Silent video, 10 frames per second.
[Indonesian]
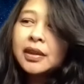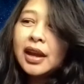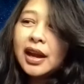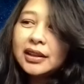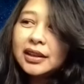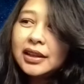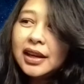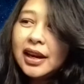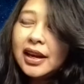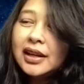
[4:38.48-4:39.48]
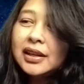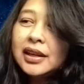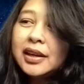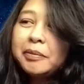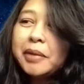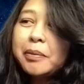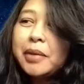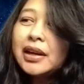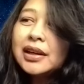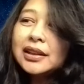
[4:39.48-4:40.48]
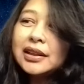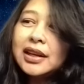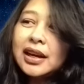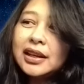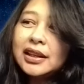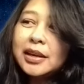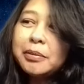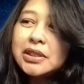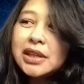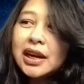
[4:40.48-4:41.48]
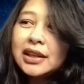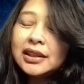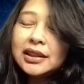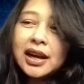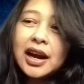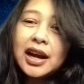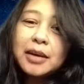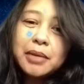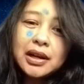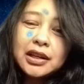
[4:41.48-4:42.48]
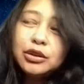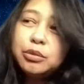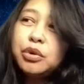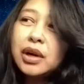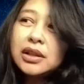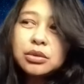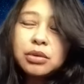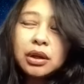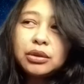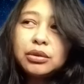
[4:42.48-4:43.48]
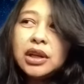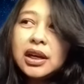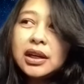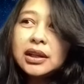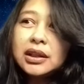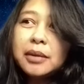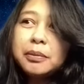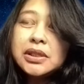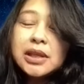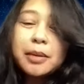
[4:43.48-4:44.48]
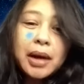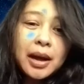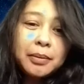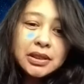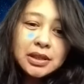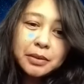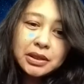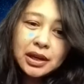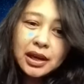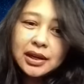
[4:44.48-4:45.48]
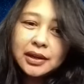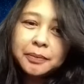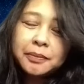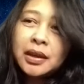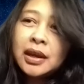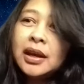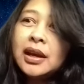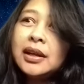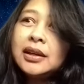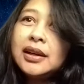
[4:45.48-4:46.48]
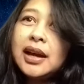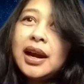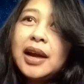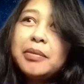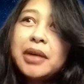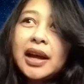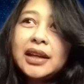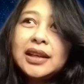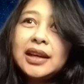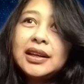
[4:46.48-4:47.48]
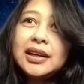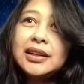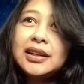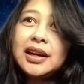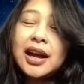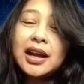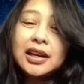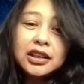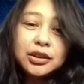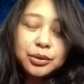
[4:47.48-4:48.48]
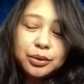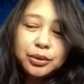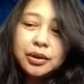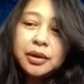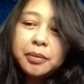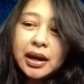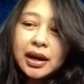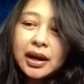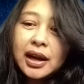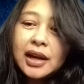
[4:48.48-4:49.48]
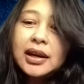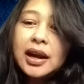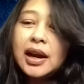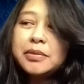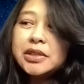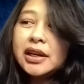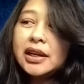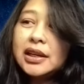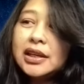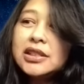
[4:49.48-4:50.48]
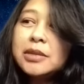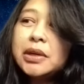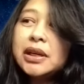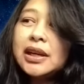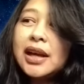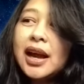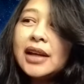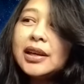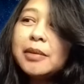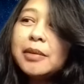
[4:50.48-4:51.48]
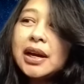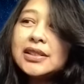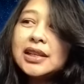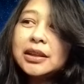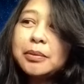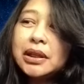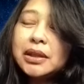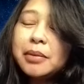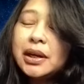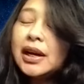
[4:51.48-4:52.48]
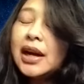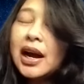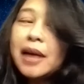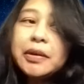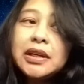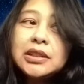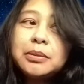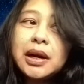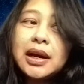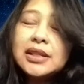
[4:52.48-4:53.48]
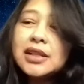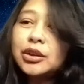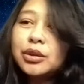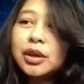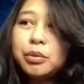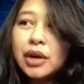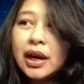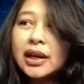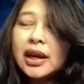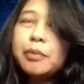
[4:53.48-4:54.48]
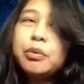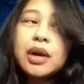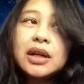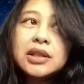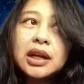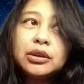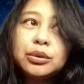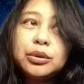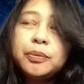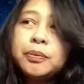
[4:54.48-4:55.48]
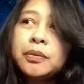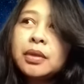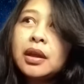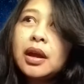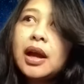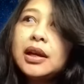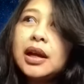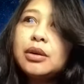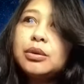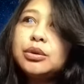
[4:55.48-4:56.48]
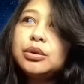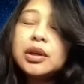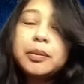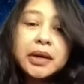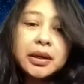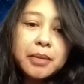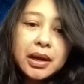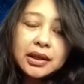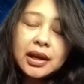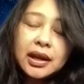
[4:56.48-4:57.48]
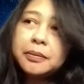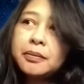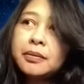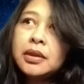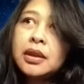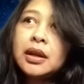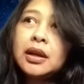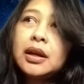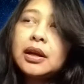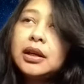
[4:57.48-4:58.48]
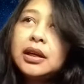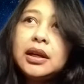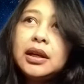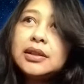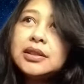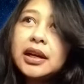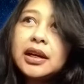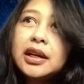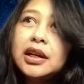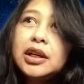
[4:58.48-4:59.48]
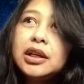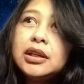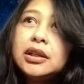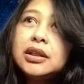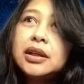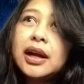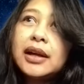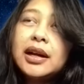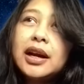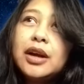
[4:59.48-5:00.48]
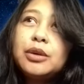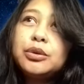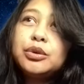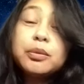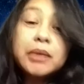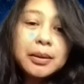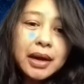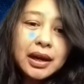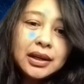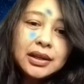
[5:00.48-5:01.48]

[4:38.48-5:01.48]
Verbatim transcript: artinya memang ketika kita bicara tentang karma itu bukan sesuatu yang kita bisa pahami sama sekali. Dalam kaitannya dengan hal itu, maka dalam channel ini sebenarnya hanya mengajak teman-teman dan anggap ini sebagai satu hiburan ya, bukan satu hal yang untuk diperdebatkan. Ini channel adalah untuk menemani